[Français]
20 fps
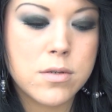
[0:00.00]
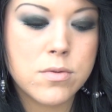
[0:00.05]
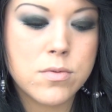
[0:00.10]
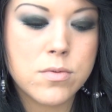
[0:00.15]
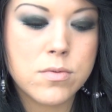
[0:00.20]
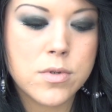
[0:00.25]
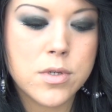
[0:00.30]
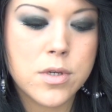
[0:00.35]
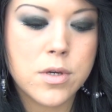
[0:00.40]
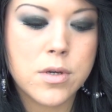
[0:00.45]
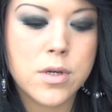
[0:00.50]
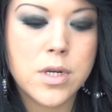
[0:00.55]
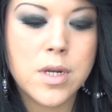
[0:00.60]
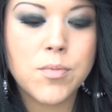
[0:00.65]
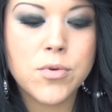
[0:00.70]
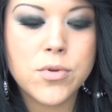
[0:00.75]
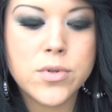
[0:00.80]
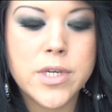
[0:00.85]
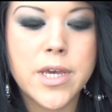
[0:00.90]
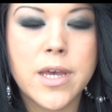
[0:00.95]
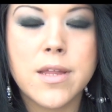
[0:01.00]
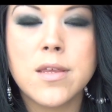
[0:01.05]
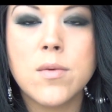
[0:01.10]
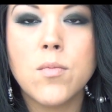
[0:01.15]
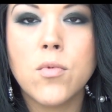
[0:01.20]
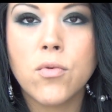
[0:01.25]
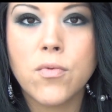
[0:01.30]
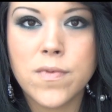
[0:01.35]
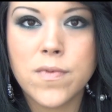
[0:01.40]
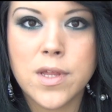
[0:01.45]
Donc euh, les produits Garnier
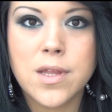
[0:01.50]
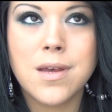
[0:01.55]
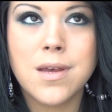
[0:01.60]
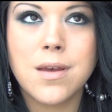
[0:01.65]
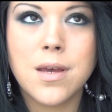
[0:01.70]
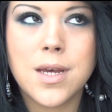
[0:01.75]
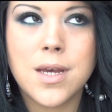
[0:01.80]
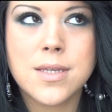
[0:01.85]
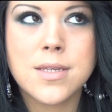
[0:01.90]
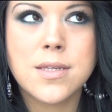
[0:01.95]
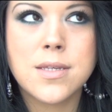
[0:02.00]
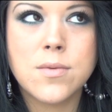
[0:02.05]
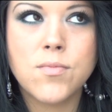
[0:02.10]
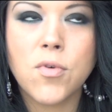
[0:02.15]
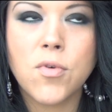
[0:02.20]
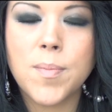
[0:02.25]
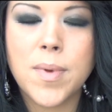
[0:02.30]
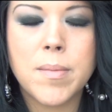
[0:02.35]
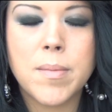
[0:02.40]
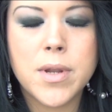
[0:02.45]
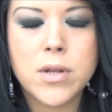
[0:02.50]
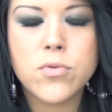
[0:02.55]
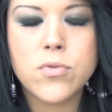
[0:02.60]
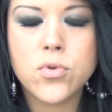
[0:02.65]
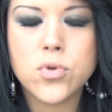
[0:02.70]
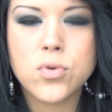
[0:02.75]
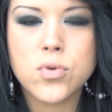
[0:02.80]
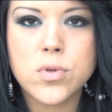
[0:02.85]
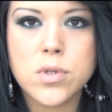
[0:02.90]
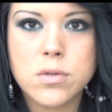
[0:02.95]
me conviennent assez pour pas mal
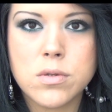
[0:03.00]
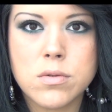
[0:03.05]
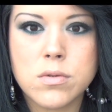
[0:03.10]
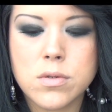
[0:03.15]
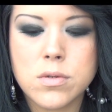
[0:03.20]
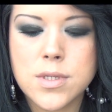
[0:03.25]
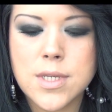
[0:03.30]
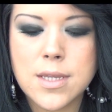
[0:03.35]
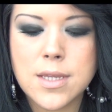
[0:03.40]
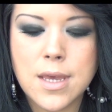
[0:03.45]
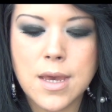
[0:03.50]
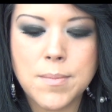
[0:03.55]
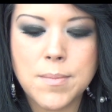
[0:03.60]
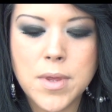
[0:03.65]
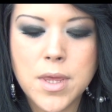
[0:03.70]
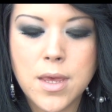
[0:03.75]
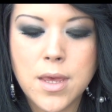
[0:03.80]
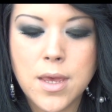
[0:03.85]
de choses dans, cette gamme.